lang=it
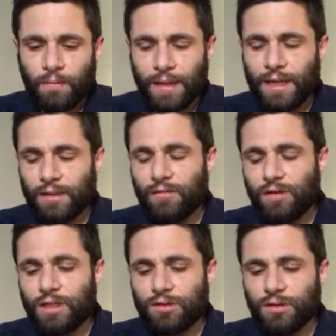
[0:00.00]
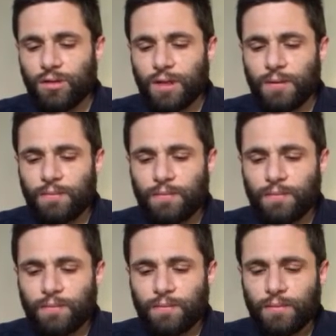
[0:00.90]
Per definizione,
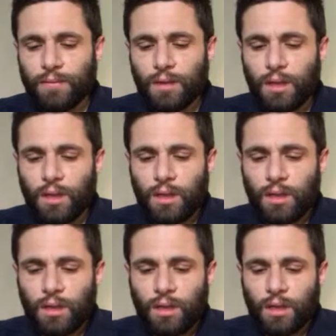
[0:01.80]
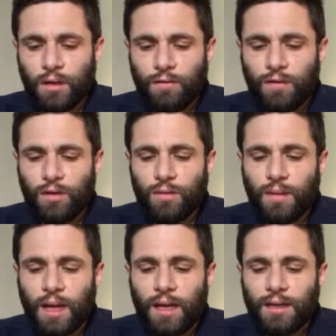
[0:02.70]
che vedo
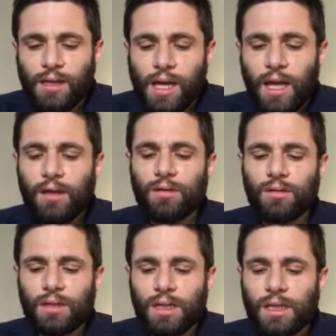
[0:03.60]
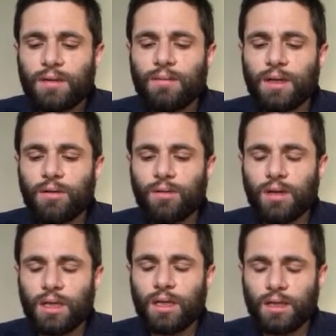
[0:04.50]
mai dietro l'erma
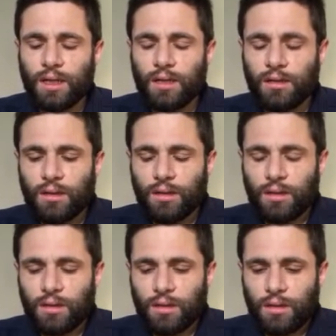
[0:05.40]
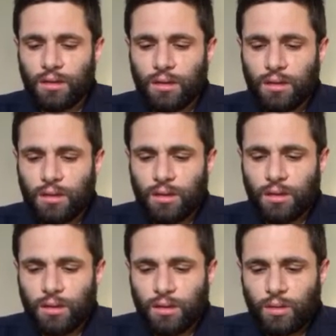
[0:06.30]
collina.
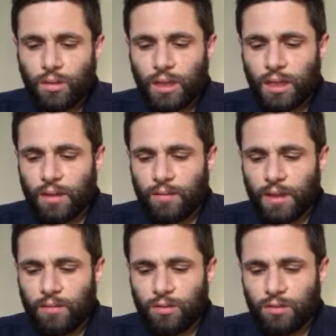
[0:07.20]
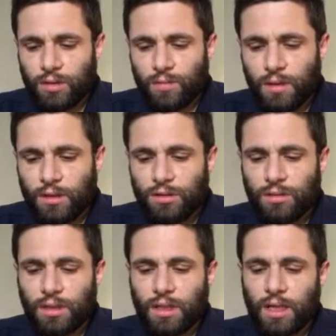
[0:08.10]
Qui abbiamo un
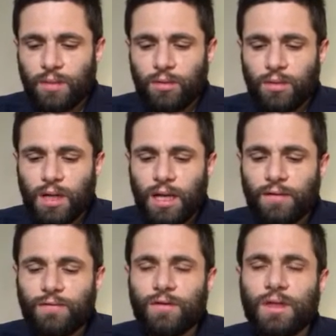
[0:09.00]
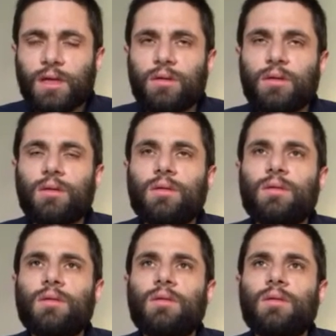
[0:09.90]
esplicito richiamo all'infinito
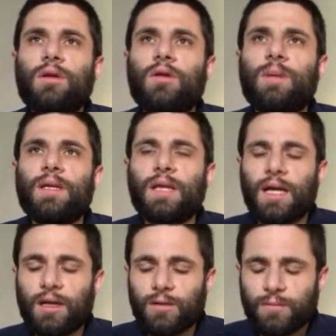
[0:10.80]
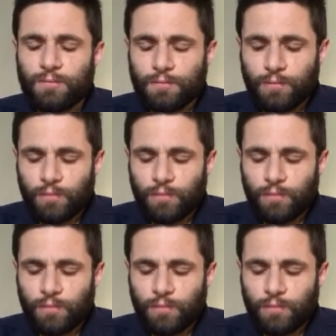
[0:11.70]
leopardiano,